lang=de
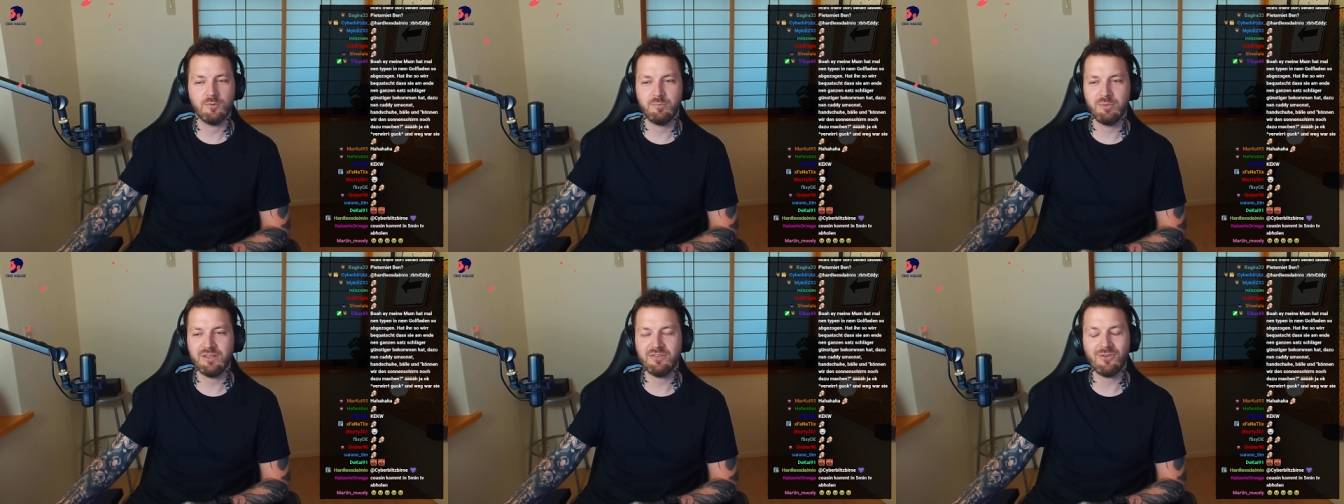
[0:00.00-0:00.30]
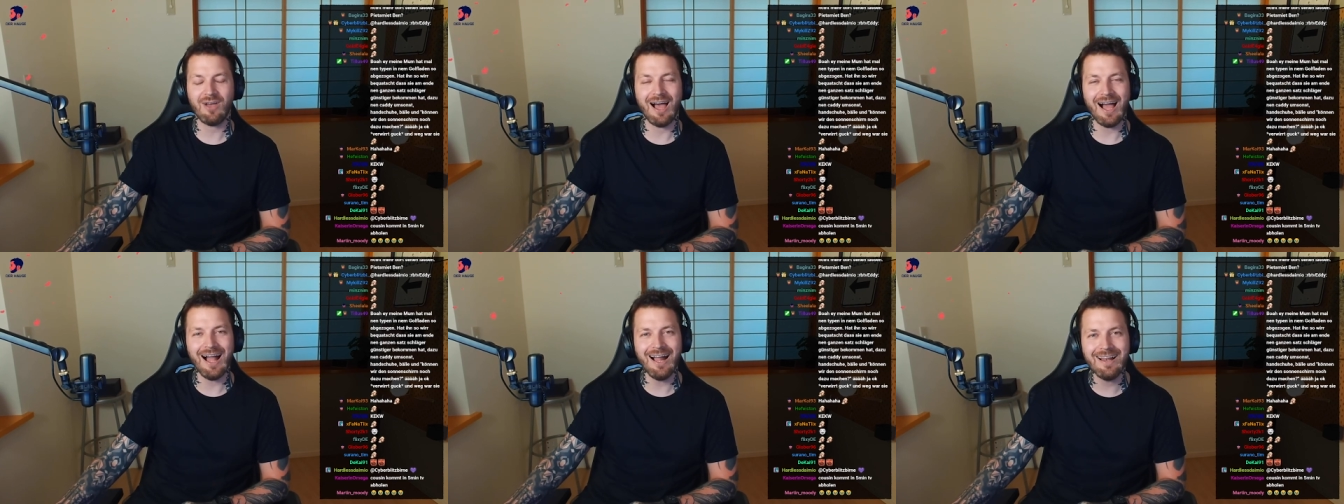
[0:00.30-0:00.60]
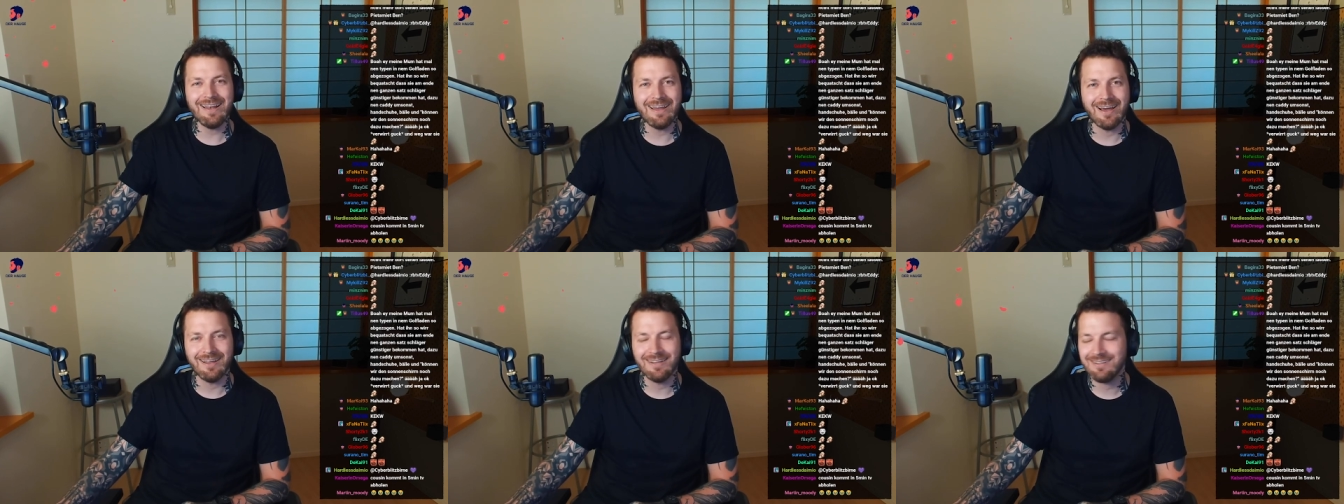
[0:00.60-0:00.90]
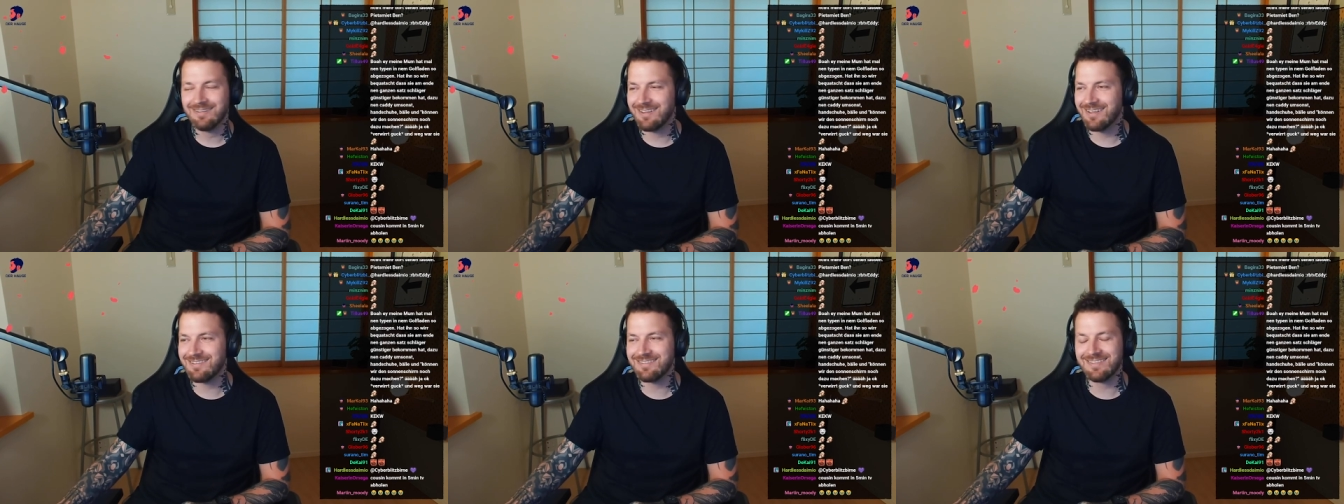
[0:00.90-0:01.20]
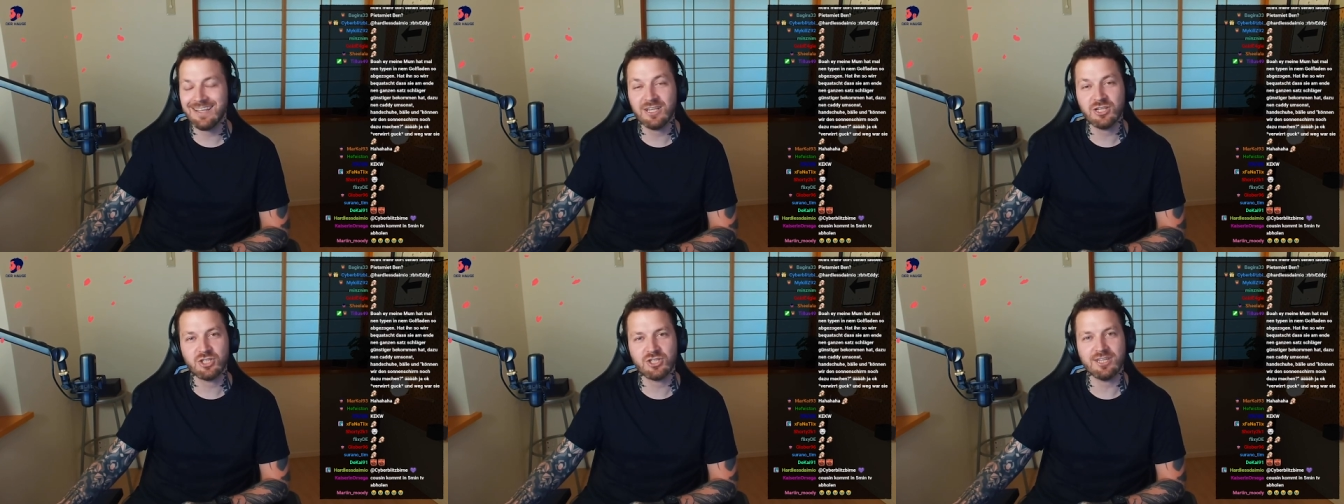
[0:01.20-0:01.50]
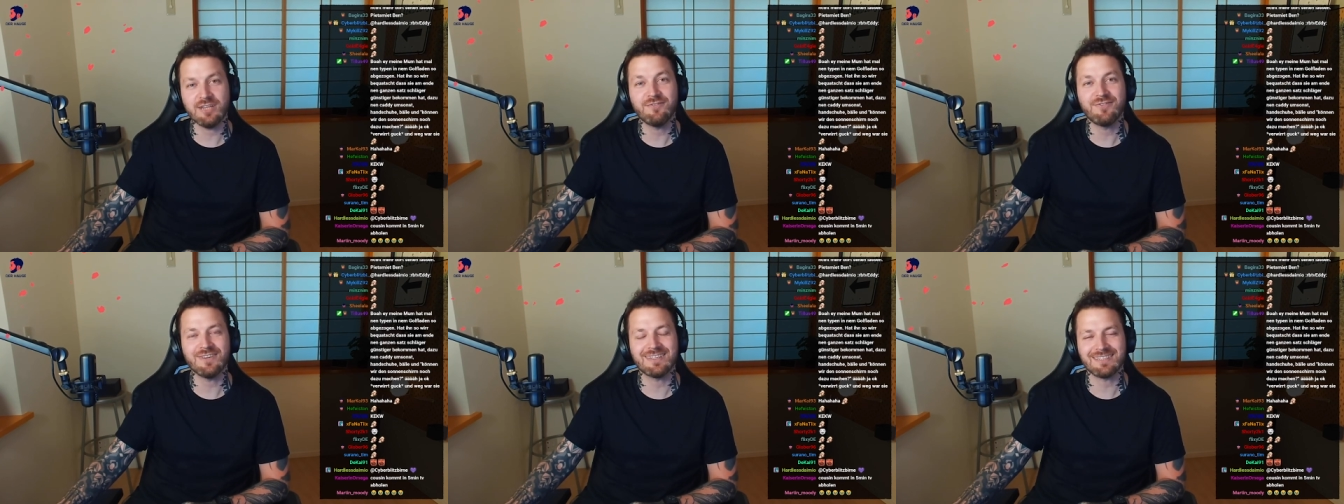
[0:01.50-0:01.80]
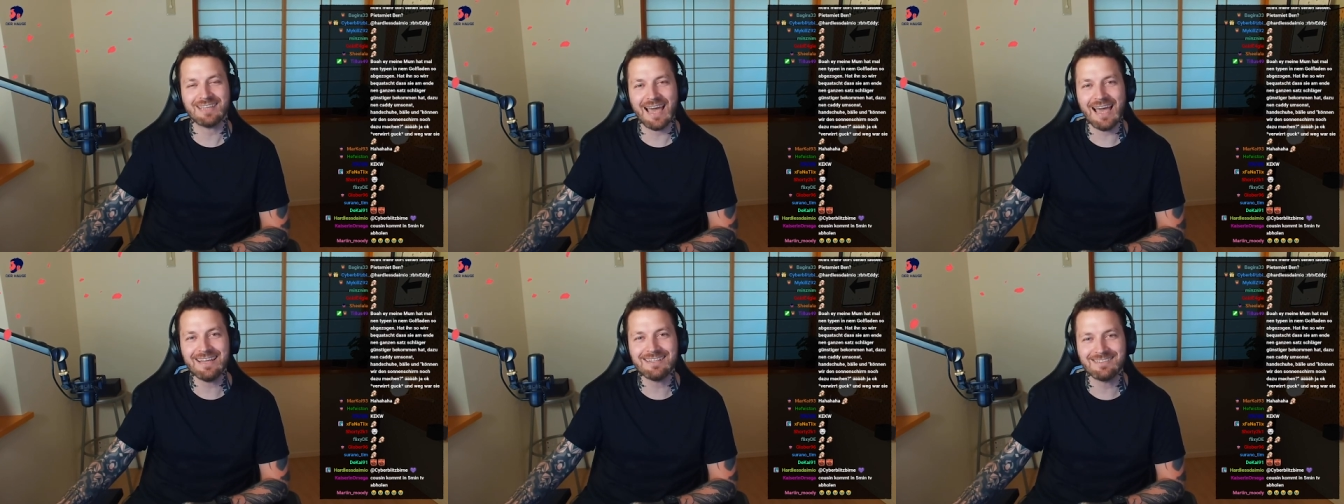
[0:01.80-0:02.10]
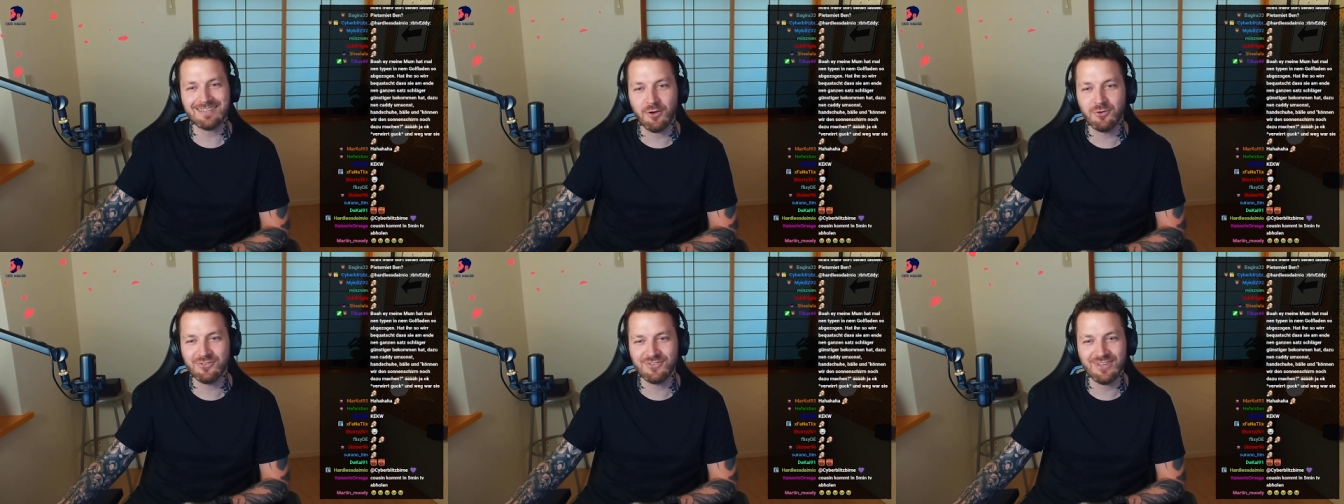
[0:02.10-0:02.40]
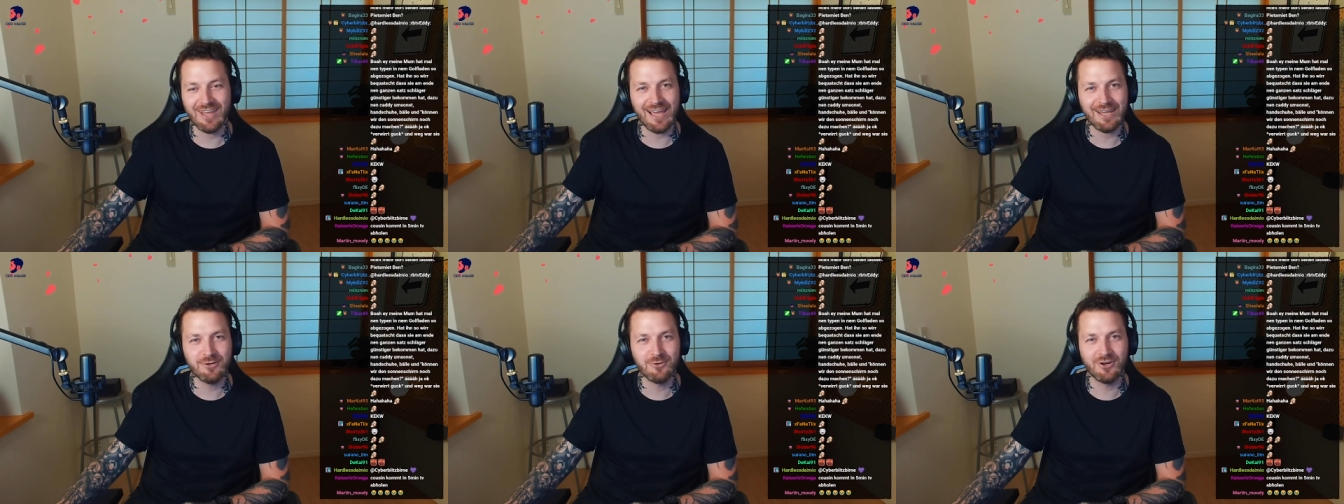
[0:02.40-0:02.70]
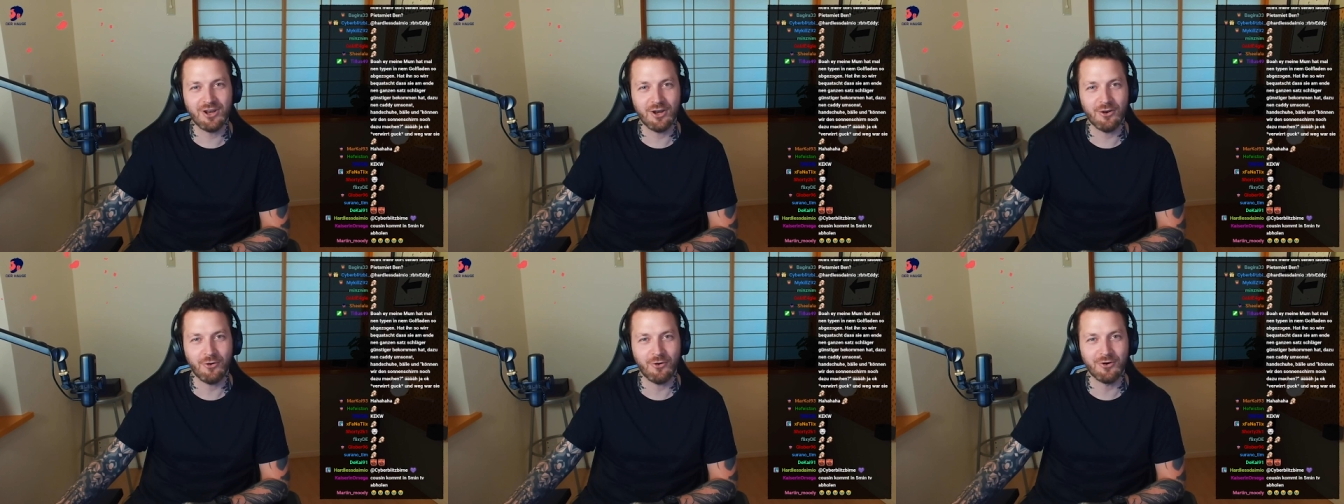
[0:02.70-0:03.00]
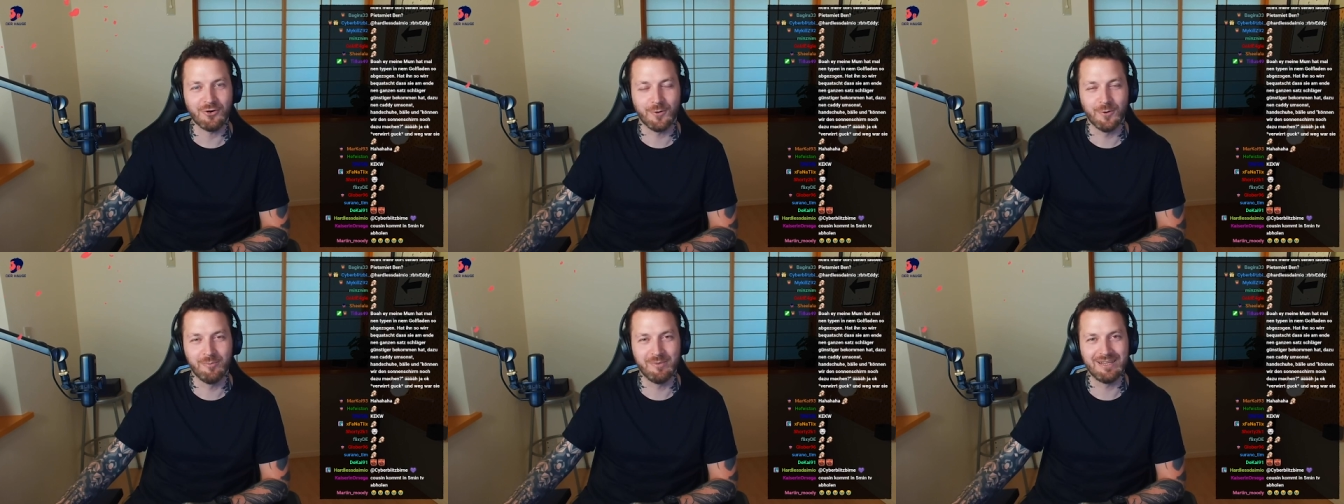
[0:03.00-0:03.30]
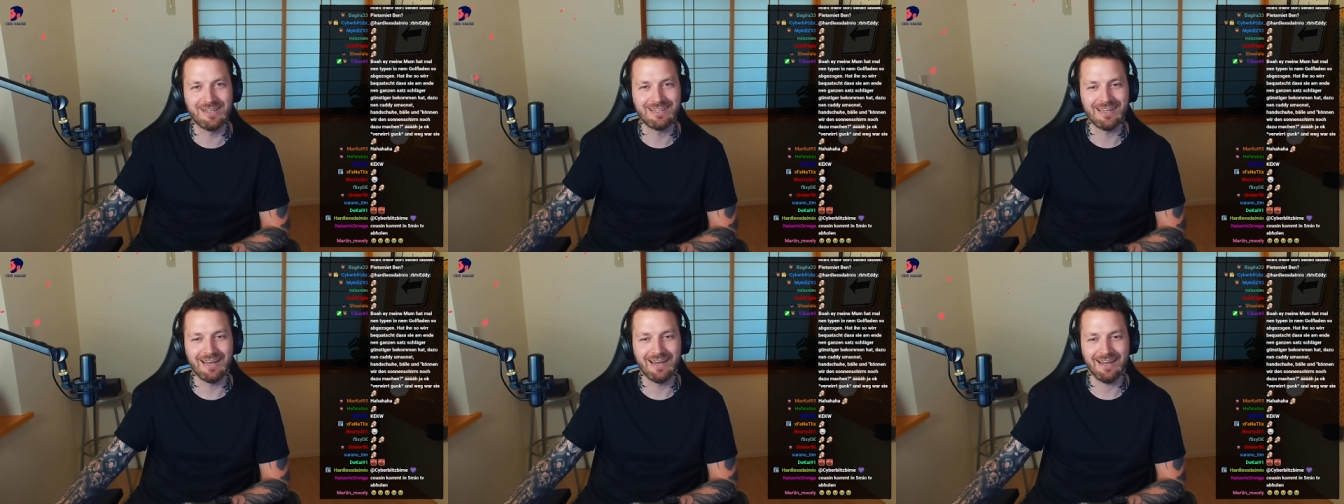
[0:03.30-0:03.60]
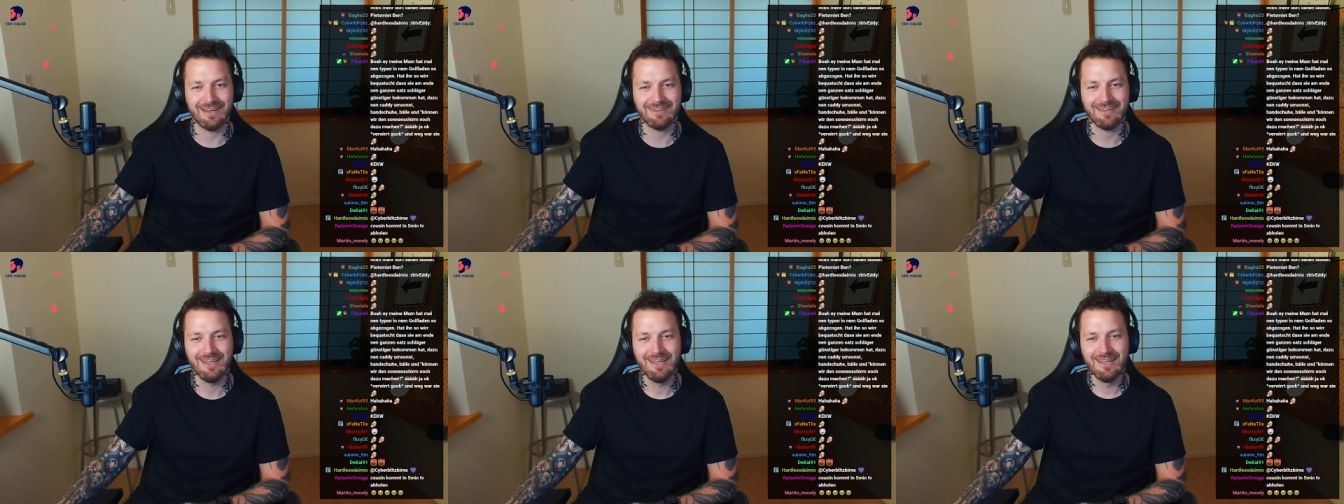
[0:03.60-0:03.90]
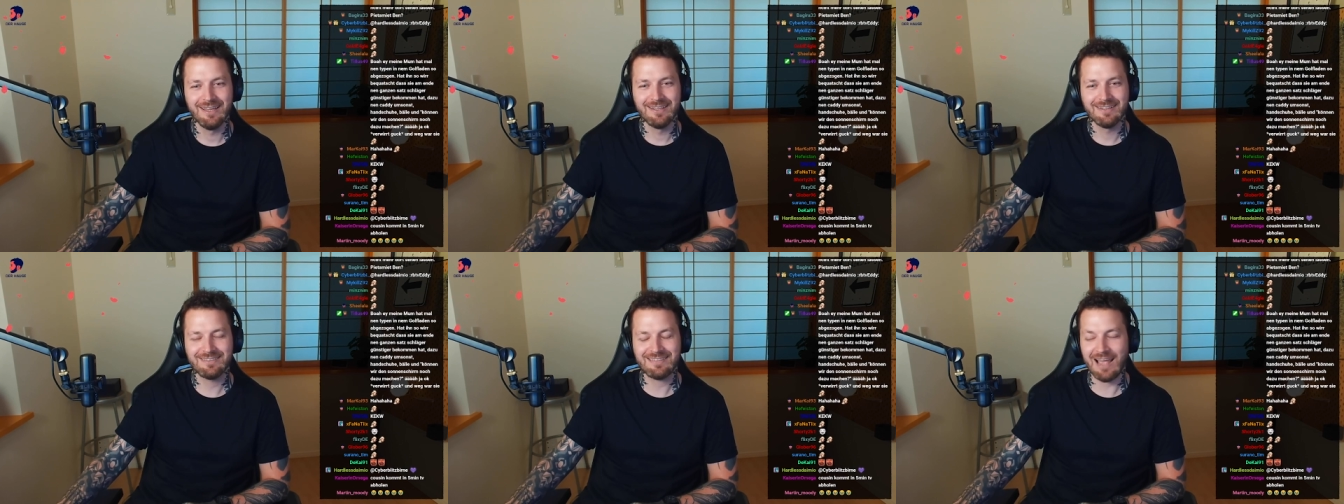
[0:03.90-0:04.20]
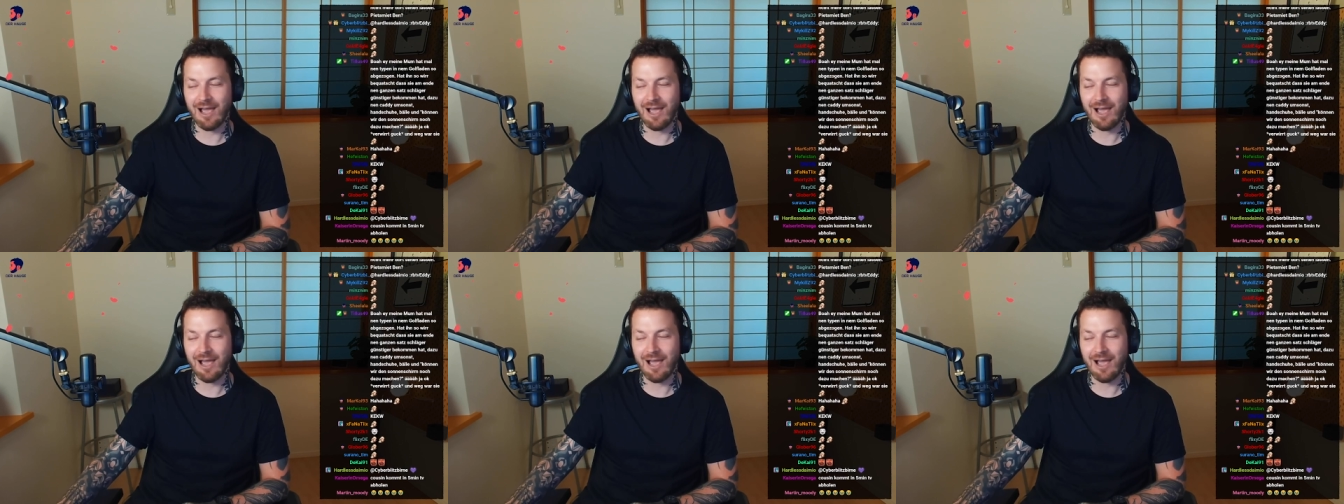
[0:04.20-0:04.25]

Und Ben so, Alter, das Ding steht für 3100 Euro im Internet.